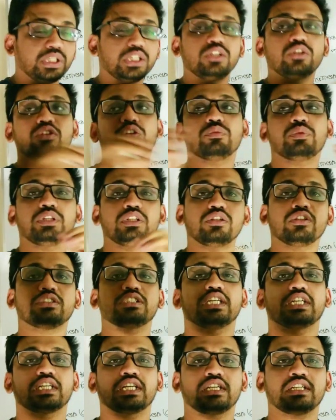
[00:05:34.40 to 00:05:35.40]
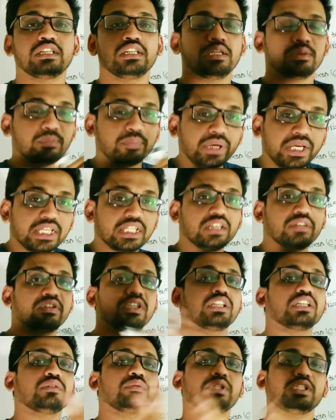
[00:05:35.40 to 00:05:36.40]
ভিন্ন ভিন্ন জায়গায় ভেঙে
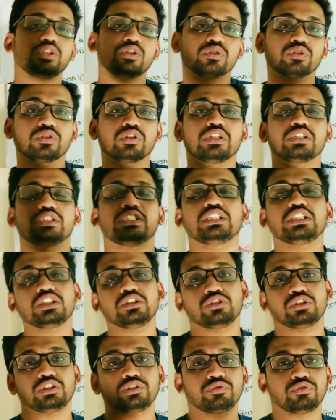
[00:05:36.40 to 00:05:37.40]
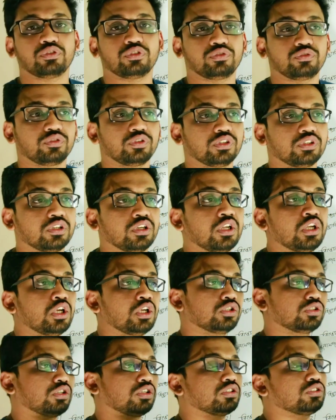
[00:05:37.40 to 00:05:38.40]
ভেঙে বিনিয়োগ করে সেটাই হচ্ছে পোর্টফোলিও
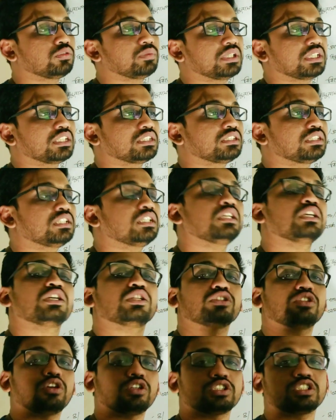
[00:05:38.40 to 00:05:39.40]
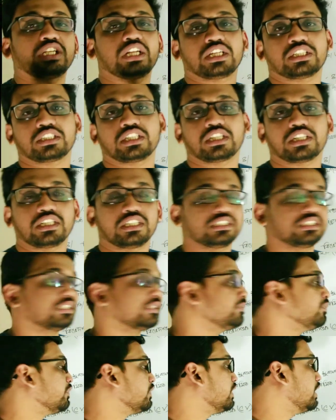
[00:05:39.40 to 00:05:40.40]
ধরো তোমার কাছে দশ লাখ টাকা
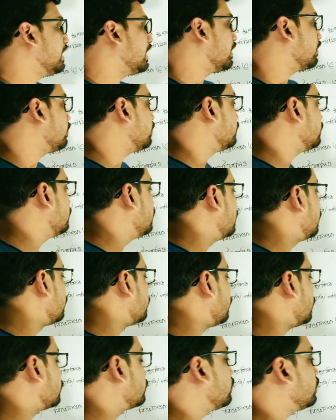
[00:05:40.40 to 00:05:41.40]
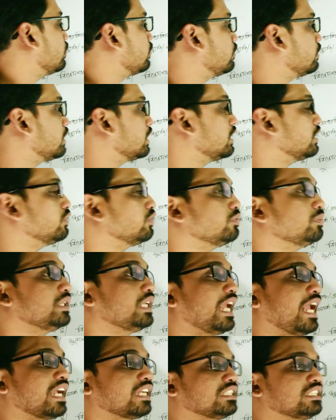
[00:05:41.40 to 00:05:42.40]
আছে এখন দশ লক্ষ টাকা তুমি
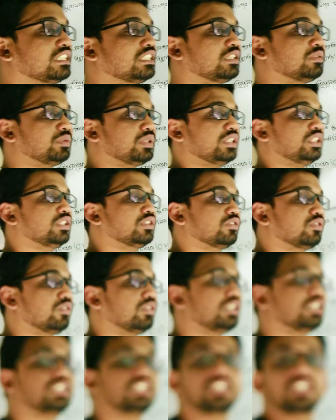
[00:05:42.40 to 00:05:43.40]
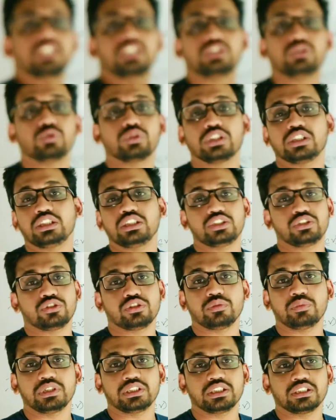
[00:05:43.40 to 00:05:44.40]
একসাথে বিনিয়োগ করলে সেখানে ঝুঁকি
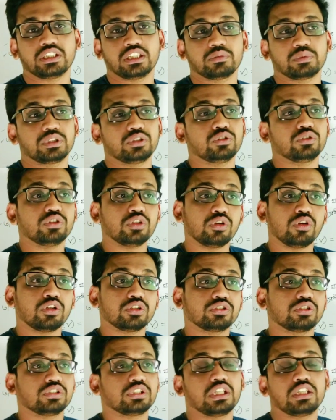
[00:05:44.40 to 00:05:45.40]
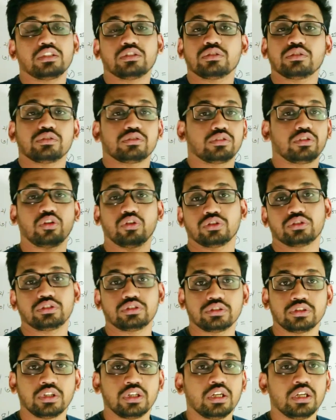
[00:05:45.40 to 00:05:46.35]
নিশ্চয়ই বেশি থাকবে যদি লস হয় তাহলে তো লস